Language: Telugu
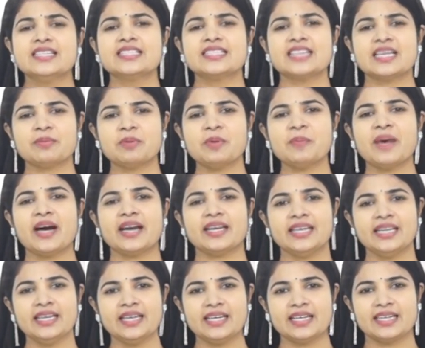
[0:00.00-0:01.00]
చర్మం
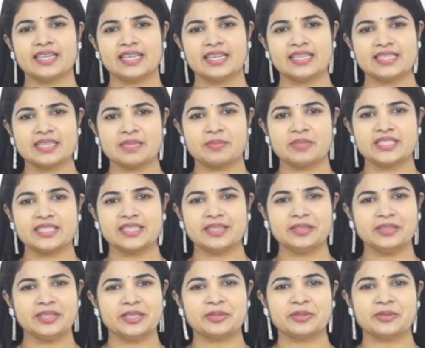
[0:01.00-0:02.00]
అనేక రకాల
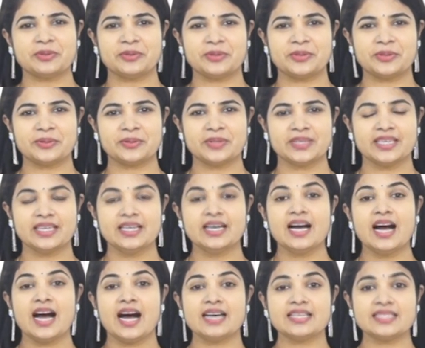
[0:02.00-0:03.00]
సమస్యలను ఎదుర్కొంటుంది
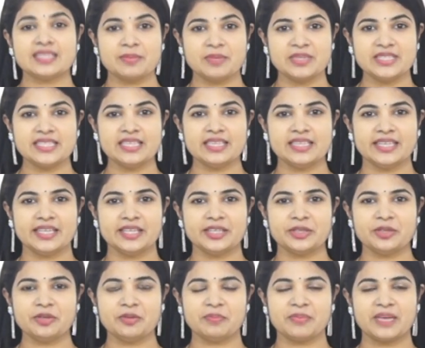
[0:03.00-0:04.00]
ఆ సమస్యలు
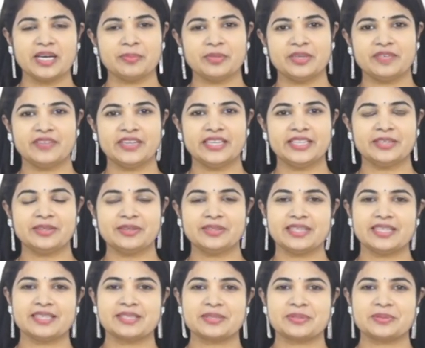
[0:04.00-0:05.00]
ఏంటో మనం ఈ వీడియోలో
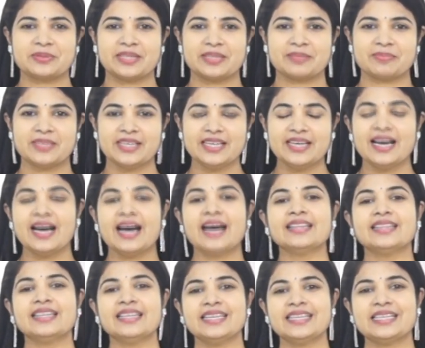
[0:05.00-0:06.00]
తెలుసుకుందాం
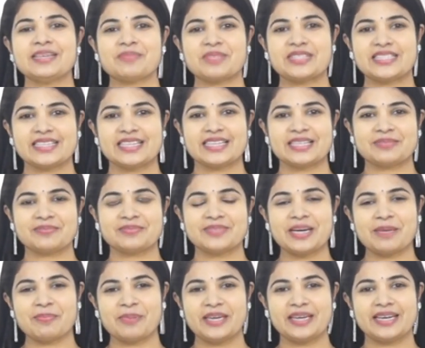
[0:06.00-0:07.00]
అందరికీ నమస్కారం
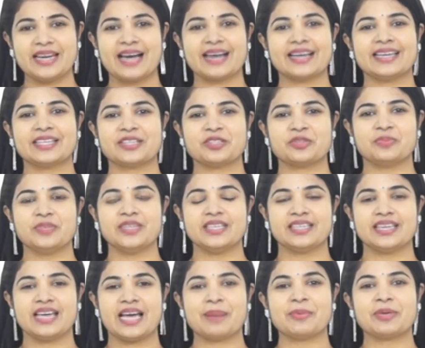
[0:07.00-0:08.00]
నా పేరు నాగలక్ష్మి
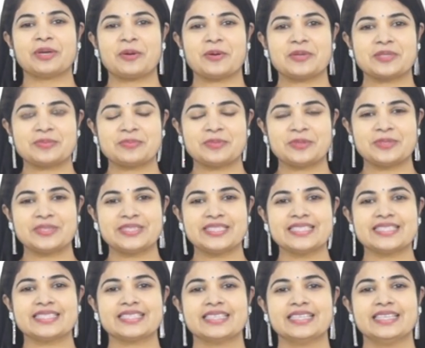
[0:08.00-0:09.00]
ఆమె
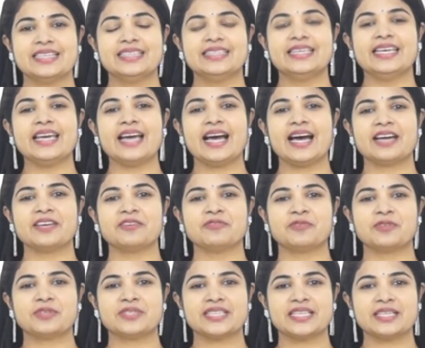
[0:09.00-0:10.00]
కాస్మెటాలజిస్ట్ ఏఆర్ఎం
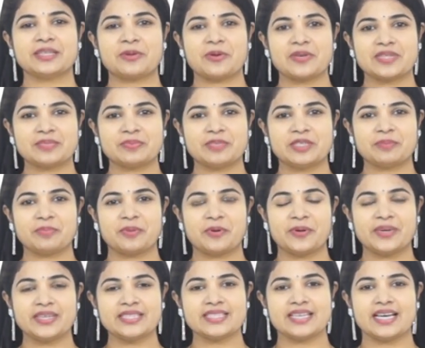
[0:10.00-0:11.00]
ఫుడ్స్ అండ్ కాస్మెటిక్
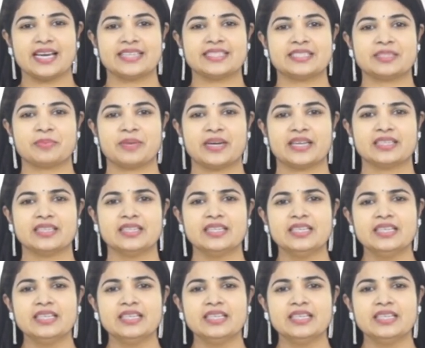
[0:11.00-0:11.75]
ప్రోడక్ట్స్ హైదరాబాద్